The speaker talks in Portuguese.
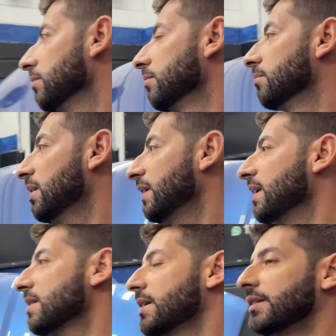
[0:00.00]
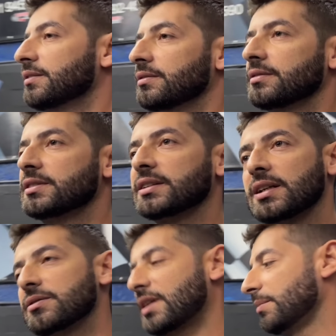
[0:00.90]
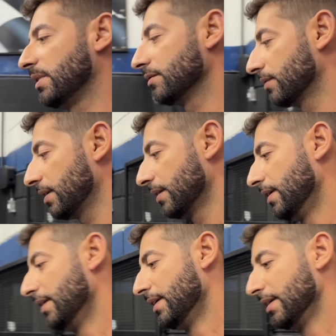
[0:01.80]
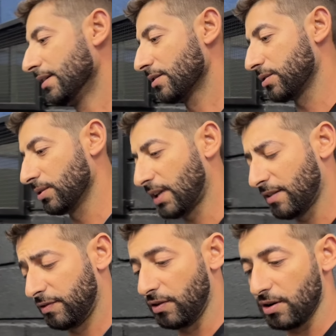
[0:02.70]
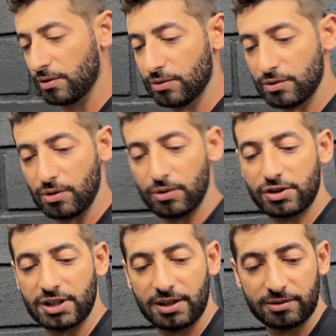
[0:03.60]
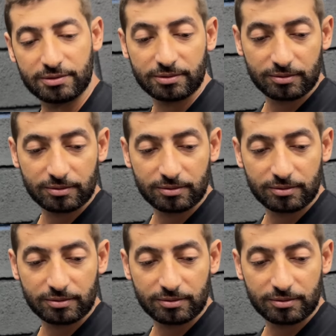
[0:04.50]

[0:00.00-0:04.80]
Mas vai dar certo. Já está no caminho, né? Soltar fogos, rojão,